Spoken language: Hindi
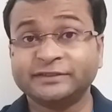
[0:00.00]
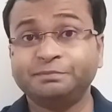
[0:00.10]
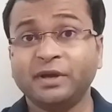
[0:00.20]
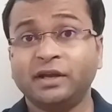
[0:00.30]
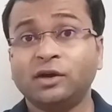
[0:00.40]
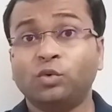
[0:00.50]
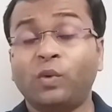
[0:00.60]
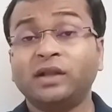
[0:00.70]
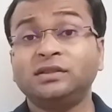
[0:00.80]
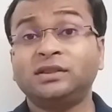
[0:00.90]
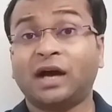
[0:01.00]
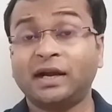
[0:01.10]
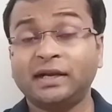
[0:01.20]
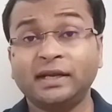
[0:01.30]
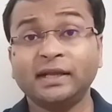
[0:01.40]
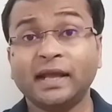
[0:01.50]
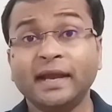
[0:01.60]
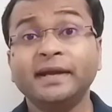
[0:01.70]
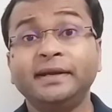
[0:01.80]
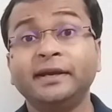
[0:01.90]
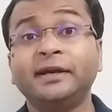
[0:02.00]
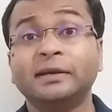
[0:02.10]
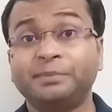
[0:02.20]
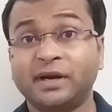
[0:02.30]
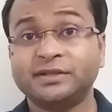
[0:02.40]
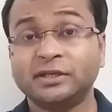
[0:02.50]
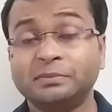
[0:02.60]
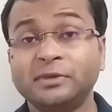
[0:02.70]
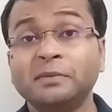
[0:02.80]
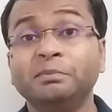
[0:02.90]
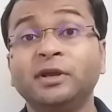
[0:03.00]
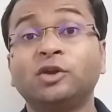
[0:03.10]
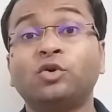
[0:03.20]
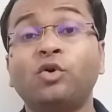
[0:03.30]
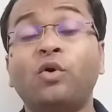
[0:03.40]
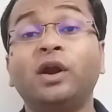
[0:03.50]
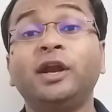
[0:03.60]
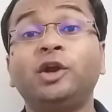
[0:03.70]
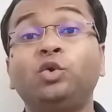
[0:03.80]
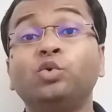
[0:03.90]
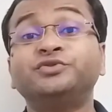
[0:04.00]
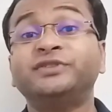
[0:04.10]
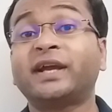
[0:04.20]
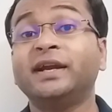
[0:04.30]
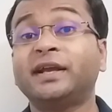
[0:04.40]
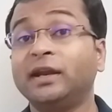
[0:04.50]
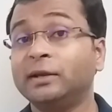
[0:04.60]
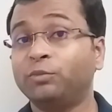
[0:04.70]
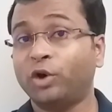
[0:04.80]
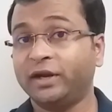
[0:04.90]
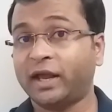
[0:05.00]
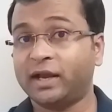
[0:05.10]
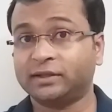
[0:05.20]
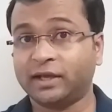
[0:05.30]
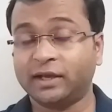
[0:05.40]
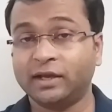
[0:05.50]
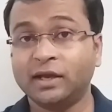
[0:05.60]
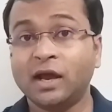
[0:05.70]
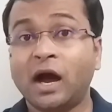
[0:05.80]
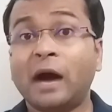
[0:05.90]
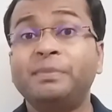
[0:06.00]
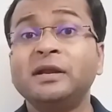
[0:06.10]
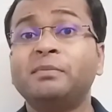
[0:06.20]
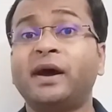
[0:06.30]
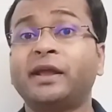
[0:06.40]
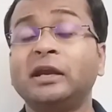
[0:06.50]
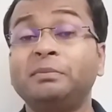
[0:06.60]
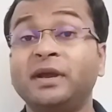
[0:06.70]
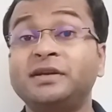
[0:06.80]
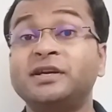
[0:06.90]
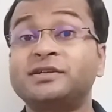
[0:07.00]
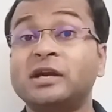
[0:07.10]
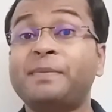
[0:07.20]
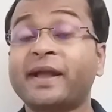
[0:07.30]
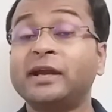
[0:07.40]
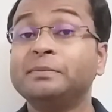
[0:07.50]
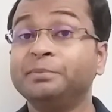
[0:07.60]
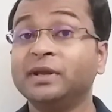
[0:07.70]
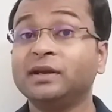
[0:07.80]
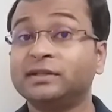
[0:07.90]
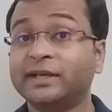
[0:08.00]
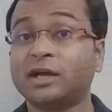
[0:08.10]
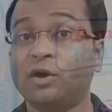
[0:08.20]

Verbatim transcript: इसमें 138 डिग्री टेम्परेचर में मिल्क को ओनली टू सेकेंड के लिए बॉयल किया जाता है आपने मार्केट में टेट्रा पैकेट मिल्क देखा